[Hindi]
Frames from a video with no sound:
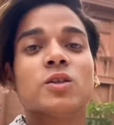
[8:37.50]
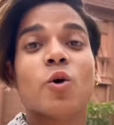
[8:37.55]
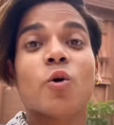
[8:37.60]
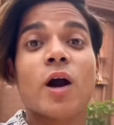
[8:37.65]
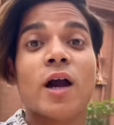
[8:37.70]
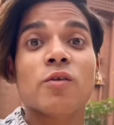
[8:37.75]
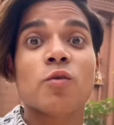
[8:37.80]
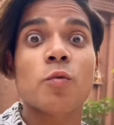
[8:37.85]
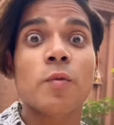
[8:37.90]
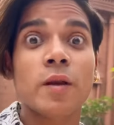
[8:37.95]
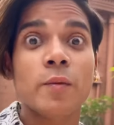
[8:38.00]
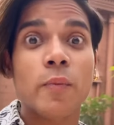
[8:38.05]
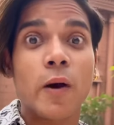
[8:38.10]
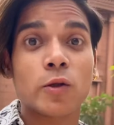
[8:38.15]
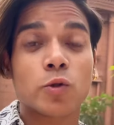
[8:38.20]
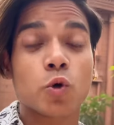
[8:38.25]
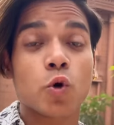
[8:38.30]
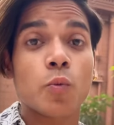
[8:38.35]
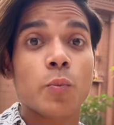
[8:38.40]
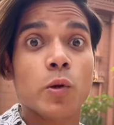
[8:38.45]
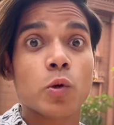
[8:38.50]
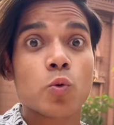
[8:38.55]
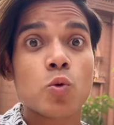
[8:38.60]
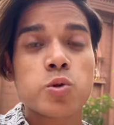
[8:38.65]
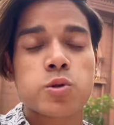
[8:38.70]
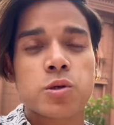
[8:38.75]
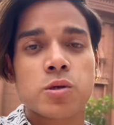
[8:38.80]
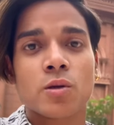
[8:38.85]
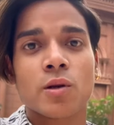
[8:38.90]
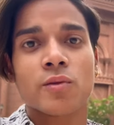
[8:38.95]
तो गाइस वो मेरी बातों को बिल्कुल
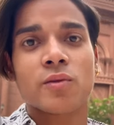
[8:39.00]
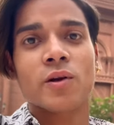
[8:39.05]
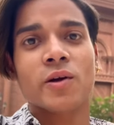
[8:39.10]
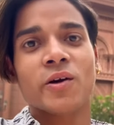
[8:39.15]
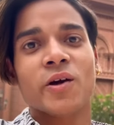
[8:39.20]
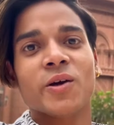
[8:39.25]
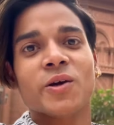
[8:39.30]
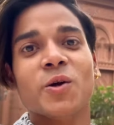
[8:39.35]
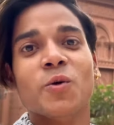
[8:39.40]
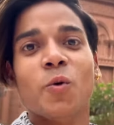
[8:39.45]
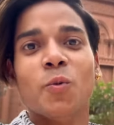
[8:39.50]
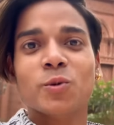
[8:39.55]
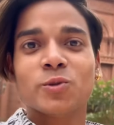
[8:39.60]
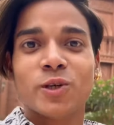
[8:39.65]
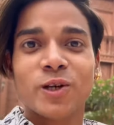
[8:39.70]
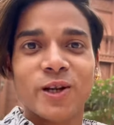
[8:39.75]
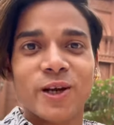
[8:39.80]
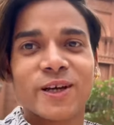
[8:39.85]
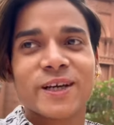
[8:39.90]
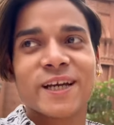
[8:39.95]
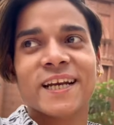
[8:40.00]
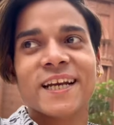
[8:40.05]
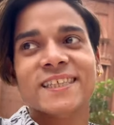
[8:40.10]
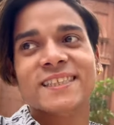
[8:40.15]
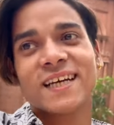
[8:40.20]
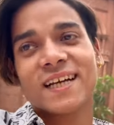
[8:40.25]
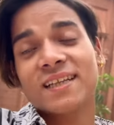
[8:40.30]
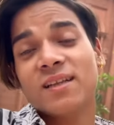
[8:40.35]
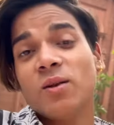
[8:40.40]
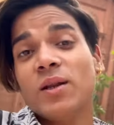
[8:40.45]
सीरियस ले गई कि वो मुझे लेके नहीं
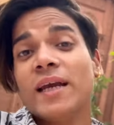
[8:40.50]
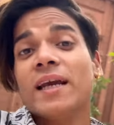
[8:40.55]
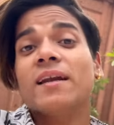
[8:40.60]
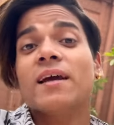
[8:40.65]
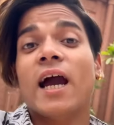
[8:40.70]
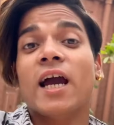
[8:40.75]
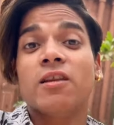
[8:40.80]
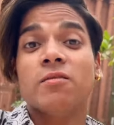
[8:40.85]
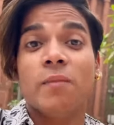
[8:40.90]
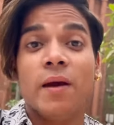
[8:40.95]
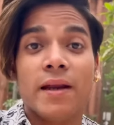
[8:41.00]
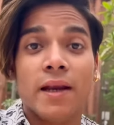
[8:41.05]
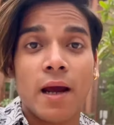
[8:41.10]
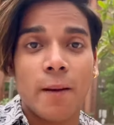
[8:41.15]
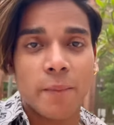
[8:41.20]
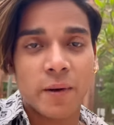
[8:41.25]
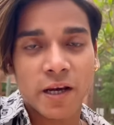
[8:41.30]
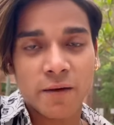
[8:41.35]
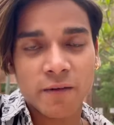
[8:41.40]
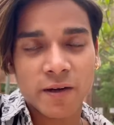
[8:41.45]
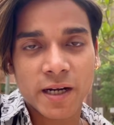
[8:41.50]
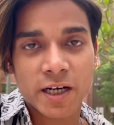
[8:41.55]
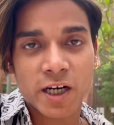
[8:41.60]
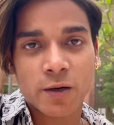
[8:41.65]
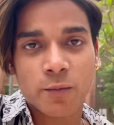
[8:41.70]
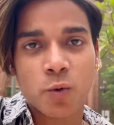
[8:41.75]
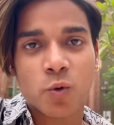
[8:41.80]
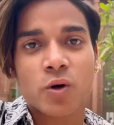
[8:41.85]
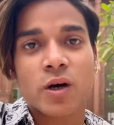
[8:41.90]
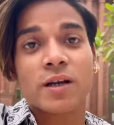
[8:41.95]
जा रहा लेकिन गाइस मैंने अपनी भी टिकट
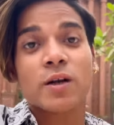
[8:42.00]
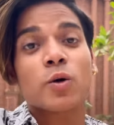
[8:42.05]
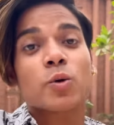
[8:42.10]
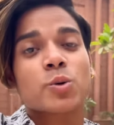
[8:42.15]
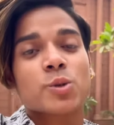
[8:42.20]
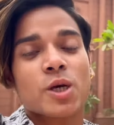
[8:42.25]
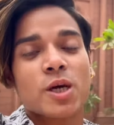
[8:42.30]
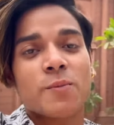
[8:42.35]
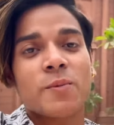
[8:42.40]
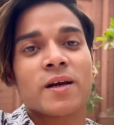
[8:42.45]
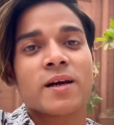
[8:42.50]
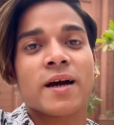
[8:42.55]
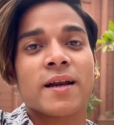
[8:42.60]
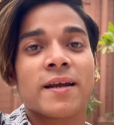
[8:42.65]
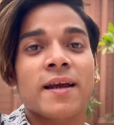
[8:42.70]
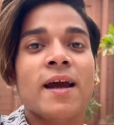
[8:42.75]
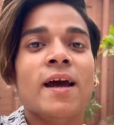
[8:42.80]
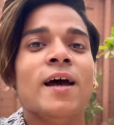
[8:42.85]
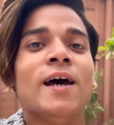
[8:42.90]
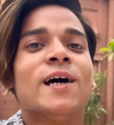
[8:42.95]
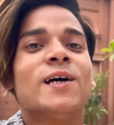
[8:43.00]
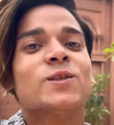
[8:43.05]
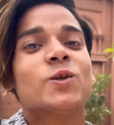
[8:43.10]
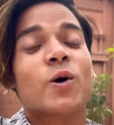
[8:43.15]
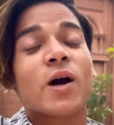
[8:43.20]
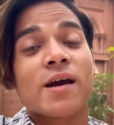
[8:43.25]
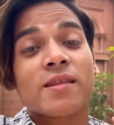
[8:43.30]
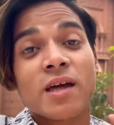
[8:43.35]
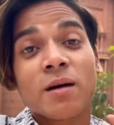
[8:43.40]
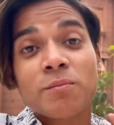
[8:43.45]
बुक करी और उसकी भी करी है तो
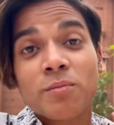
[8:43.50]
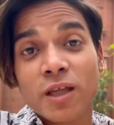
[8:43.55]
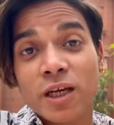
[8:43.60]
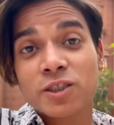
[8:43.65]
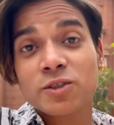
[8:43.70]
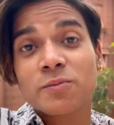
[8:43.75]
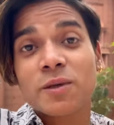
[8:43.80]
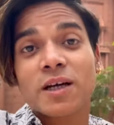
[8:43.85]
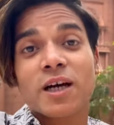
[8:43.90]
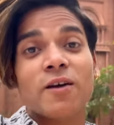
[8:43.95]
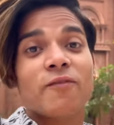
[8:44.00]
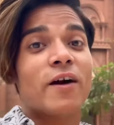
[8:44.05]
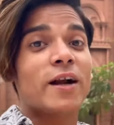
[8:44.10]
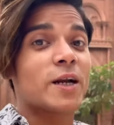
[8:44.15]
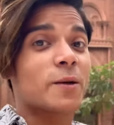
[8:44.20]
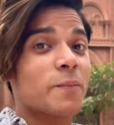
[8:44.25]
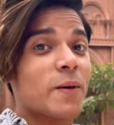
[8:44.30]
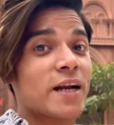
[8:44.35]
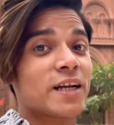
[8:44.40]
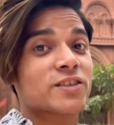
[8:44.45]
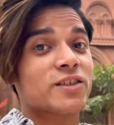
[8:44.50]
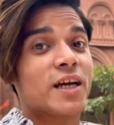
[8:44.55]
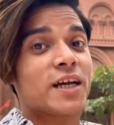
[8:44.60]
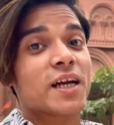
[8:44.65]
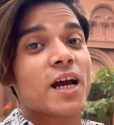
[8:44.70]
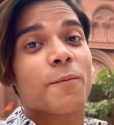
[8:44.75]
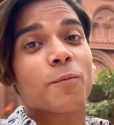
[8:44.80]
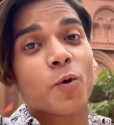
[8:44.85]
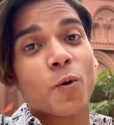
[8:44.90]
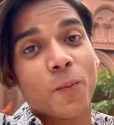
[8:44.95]
गाइस हम सच में कल वाटर पार्क
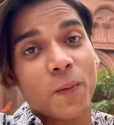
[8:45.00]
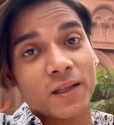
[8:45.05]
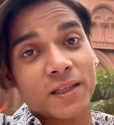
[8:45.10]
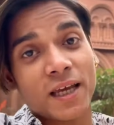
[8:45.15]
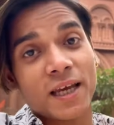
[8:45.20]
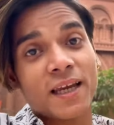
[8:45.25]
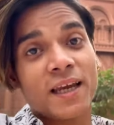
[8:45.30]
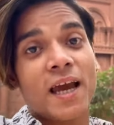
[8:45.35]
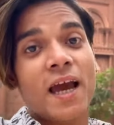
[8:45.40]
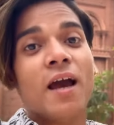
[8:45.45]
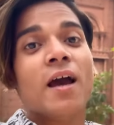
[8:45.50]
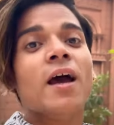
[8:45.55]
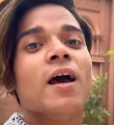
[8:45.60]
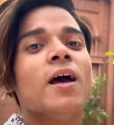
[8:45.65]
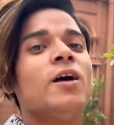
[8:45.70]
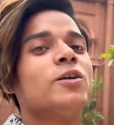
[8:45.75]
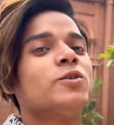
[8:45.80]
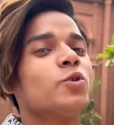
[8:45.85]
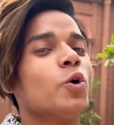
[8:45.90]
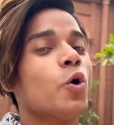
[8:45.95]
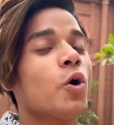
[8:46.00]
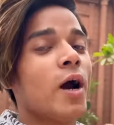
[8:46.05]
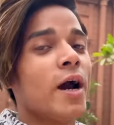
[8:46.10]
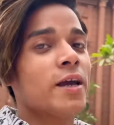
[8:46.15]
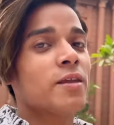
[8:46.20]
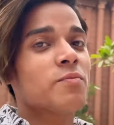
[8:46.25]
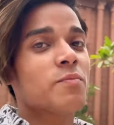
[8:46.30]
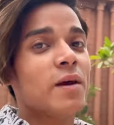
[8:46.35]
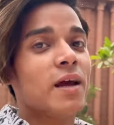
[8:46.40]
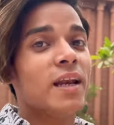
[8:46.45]
जाएंगे आपको पता ही है तो
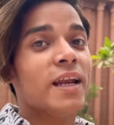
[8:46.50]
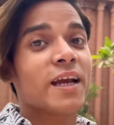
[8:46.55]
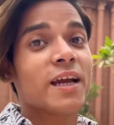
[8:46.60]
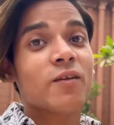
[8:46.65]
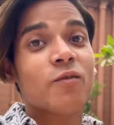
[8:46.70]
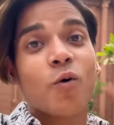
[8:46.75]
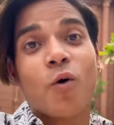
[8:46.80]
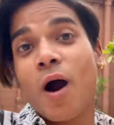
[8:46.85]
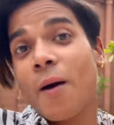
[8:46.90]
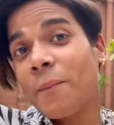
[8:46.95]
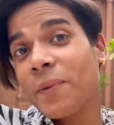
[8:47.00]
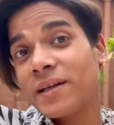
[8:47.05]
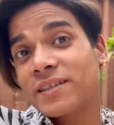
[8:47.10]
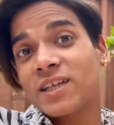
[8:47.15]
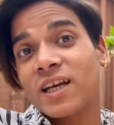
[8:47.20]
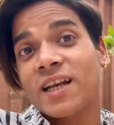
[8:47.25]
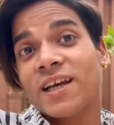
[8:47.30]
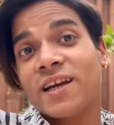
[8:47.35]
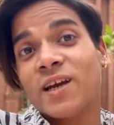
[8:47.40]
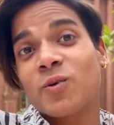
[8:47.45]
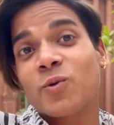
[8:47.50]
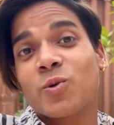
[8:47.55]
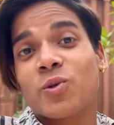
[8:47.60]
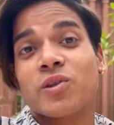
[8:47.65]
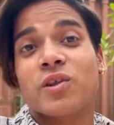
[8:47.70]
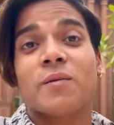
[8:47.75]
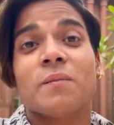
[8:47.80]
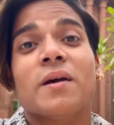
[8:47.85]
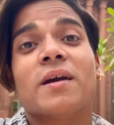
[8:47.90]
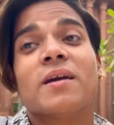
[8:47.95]
गाइज़ मैं लेकिन वो वहाँ पे चली गई
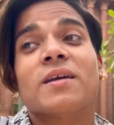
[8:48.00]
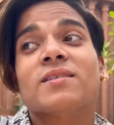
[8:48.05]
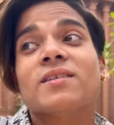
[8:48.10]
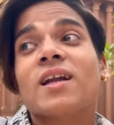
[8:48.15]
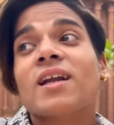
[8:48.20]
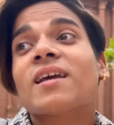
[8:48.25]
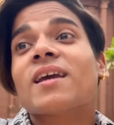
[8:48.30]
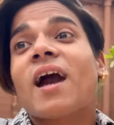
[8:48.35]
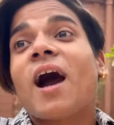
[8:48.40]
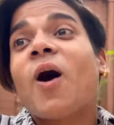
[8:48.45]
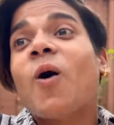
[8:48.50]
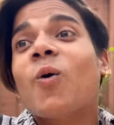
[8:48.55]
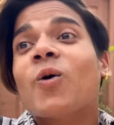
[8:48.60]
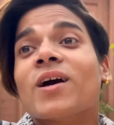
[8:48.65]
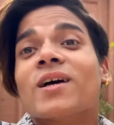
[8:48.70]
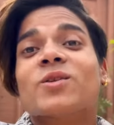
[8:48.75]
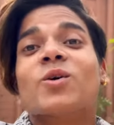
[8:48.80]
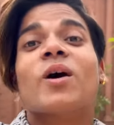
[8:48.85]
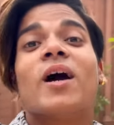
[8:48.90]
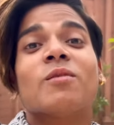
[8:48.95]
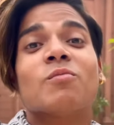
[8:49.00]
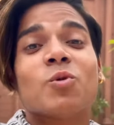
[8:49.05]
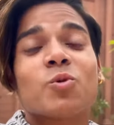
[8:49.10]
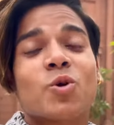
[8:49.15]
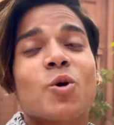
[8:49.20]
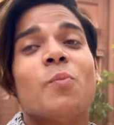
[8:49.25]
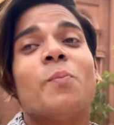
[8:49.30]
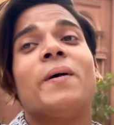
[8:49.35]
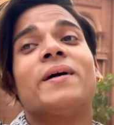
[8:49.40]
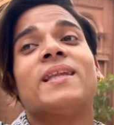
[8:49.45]
गुस्से में कि चल क्या हो गया तो गाइस मैं
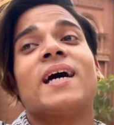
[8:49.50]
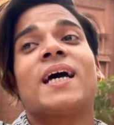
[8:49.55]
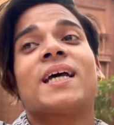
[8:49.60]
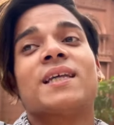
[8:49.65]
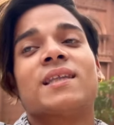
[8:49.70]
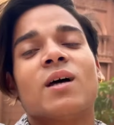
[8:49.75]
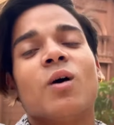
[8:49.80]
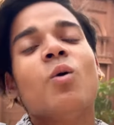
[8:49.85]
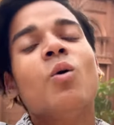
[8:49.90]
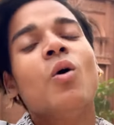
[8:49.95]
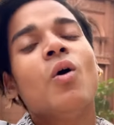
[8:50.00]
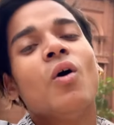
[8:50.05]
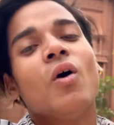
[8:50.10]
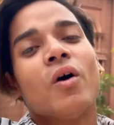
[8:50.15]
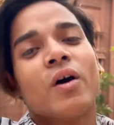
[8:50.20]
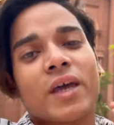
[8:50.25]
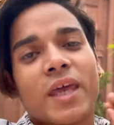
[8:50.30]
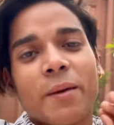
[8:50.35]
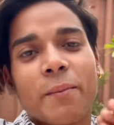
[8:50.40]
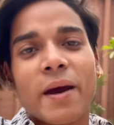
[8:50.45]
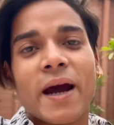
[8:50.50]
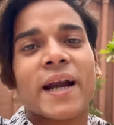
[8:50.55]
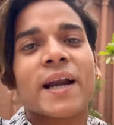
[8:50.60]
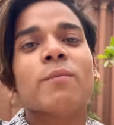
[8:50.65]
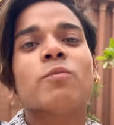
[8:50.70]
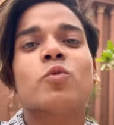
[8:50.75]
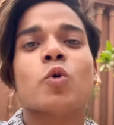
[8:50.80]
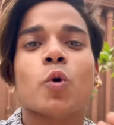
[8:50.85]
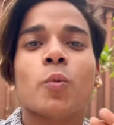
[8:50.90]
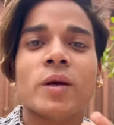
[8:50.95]
उसको बता देता हूँ कि
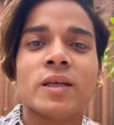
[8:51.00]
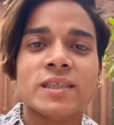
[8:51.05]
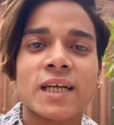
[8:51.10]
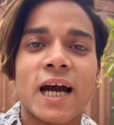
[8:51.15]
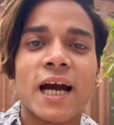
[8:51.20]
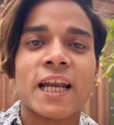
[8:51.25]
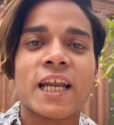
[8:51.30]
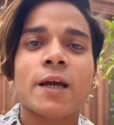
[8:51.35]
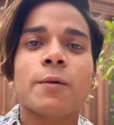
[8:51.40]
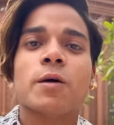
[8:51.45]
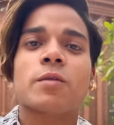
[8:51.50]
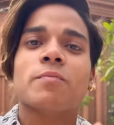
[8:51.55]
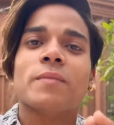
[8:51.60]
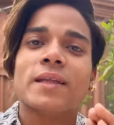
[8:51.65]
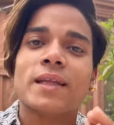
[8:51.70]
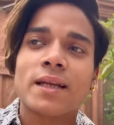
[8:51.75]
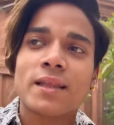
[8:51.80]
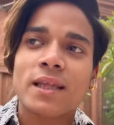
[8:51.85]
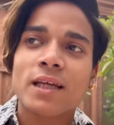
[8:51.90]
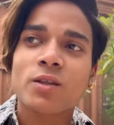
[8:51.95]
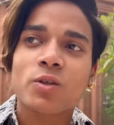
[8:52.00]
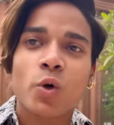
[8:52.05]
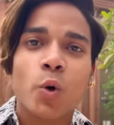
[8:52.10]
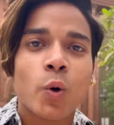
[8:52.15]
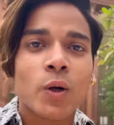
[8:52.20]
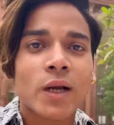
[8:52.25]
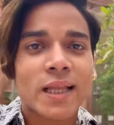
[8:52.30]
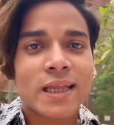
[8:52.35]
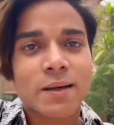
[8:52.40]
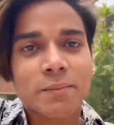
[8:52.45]
मैडम तू भी जा रही है बस मैं तेरे से एक
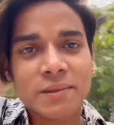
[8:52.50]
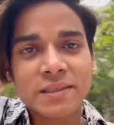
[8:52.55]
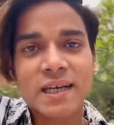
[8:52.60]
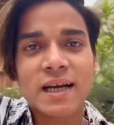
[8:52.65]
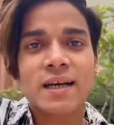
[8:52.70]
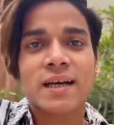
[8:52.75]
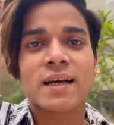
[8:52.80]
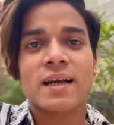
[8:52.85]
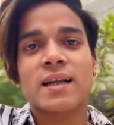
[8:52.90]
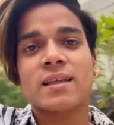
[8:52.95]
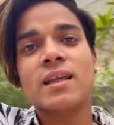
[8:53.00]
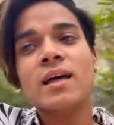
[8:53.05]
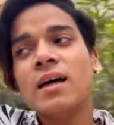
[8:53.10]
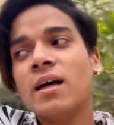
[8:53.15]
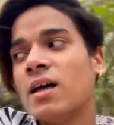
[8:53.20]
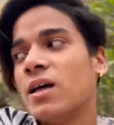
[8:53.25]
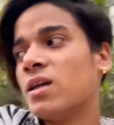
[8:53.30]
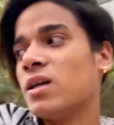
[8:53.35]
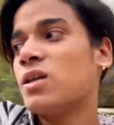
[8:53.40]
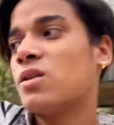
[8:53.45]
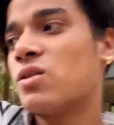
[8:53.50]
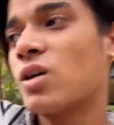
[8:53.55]
छोटा सा मजाक कर रहा था इस